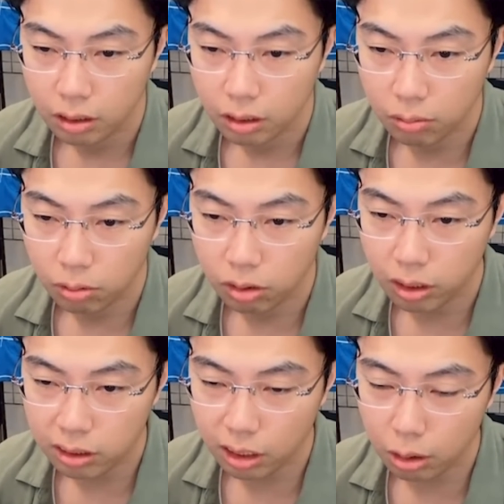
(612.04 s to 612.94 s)
でも
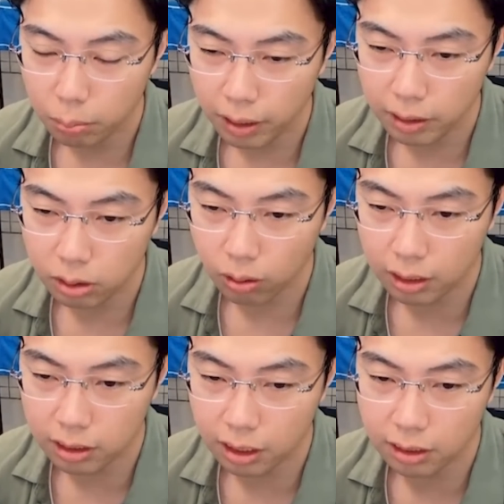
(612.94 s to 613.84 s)
クリスタルパレスと
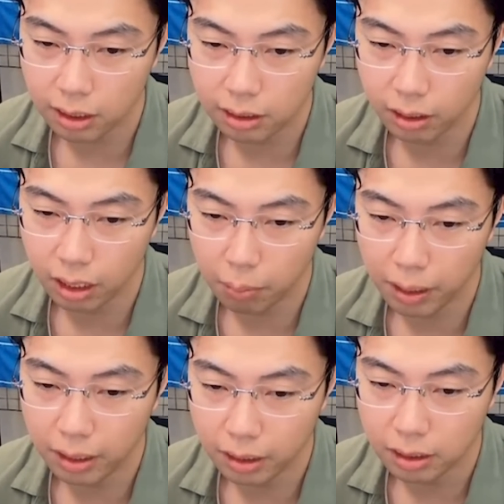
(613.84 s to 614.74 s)
勝ち点33はやば
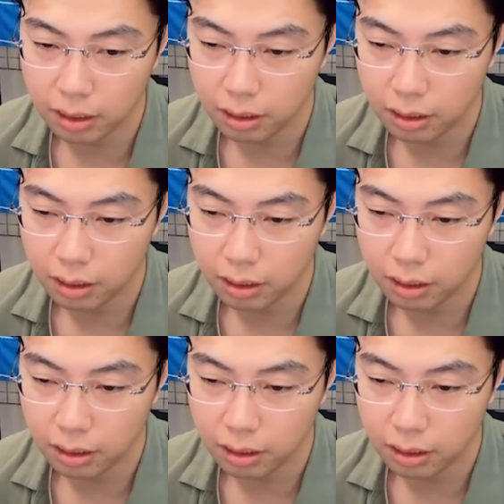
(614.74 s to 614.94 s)
いな、確か